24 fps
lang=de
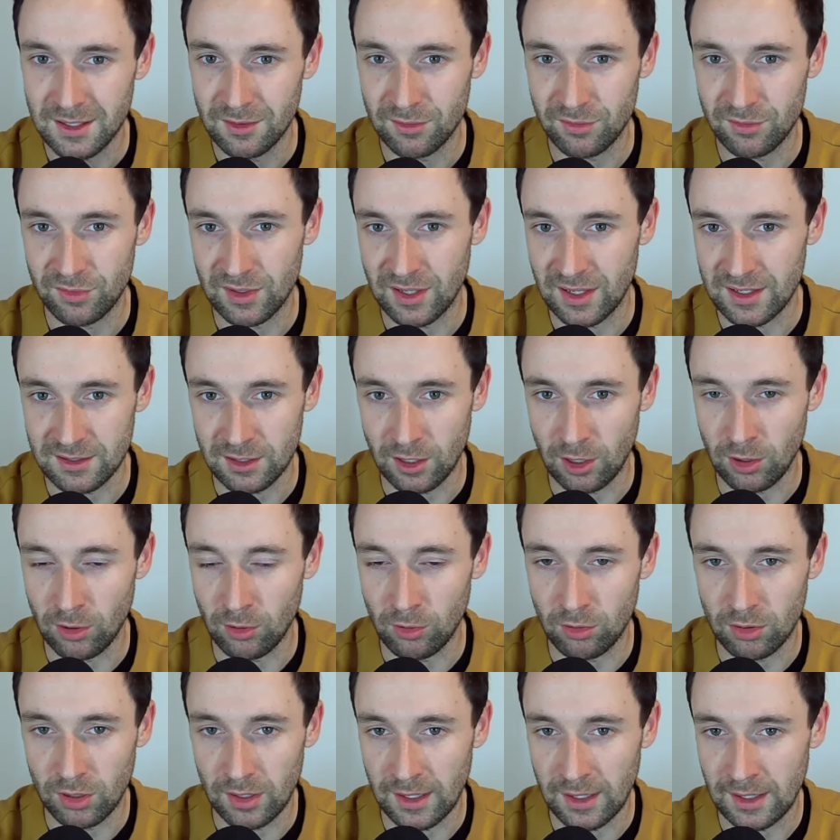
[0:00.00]
vielleicht
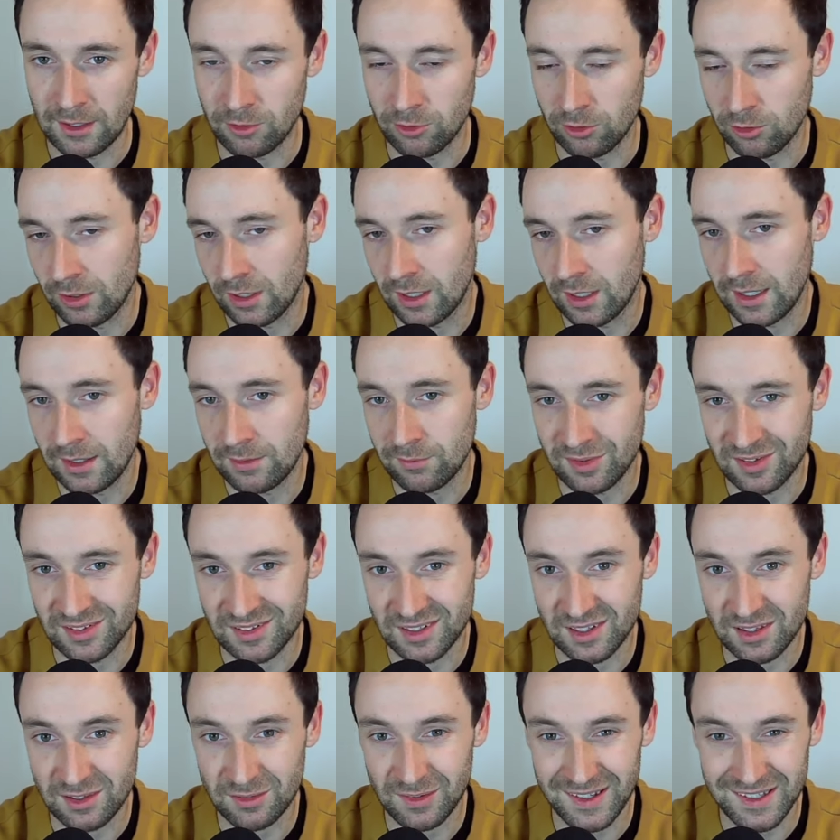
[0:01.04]
auch äh, oder Anfang
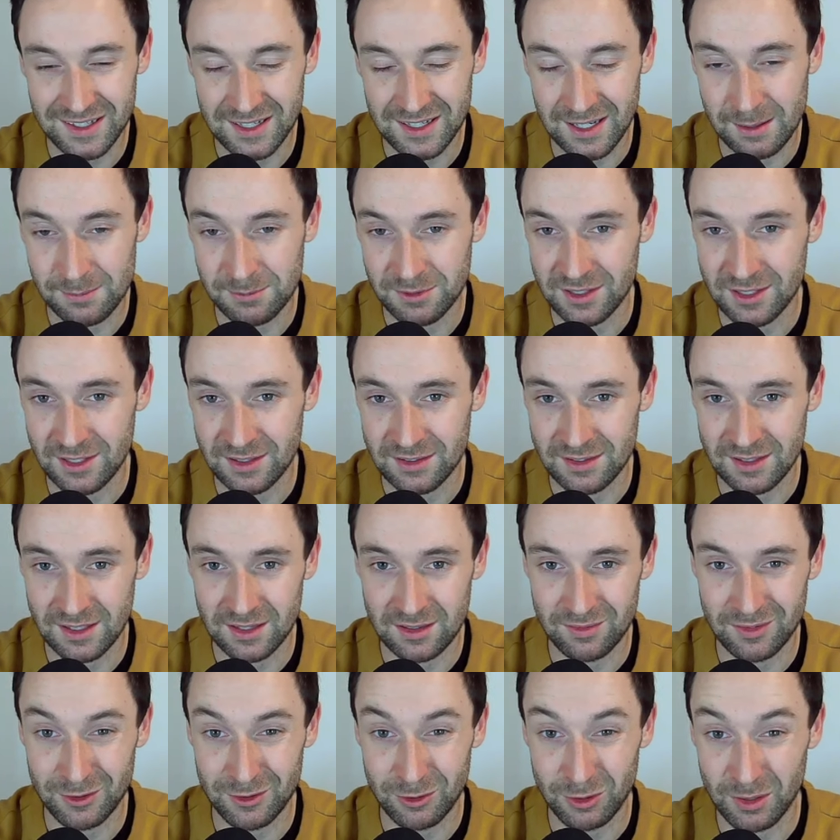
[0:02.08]
der zweiten Halbzeit
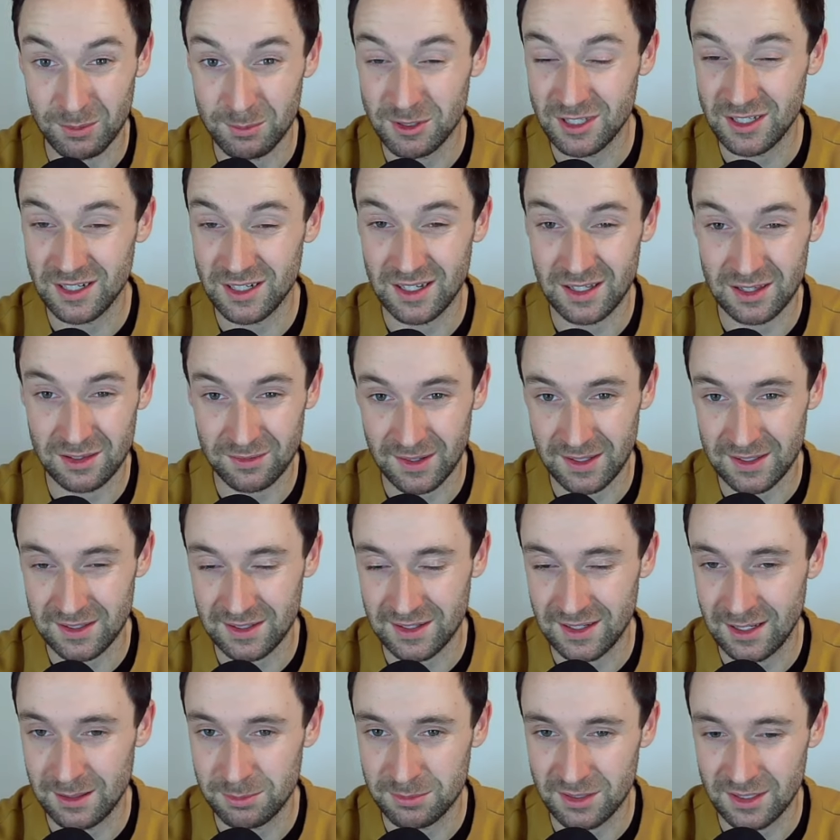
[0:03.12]
ersetzt wird oder Mitte der
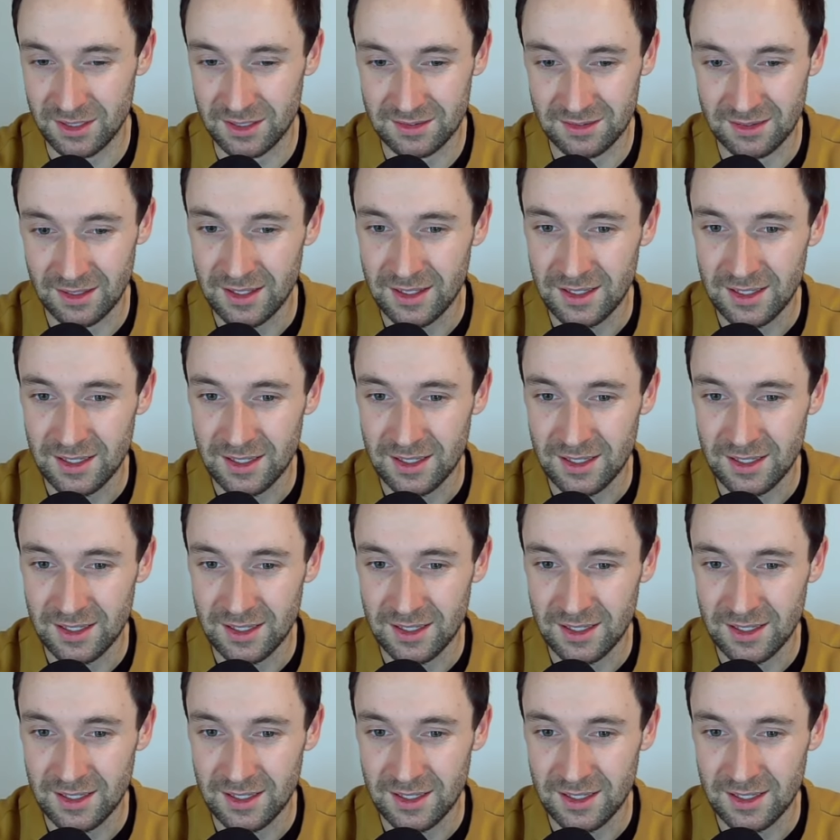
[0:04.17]
zweiten Halbzeit,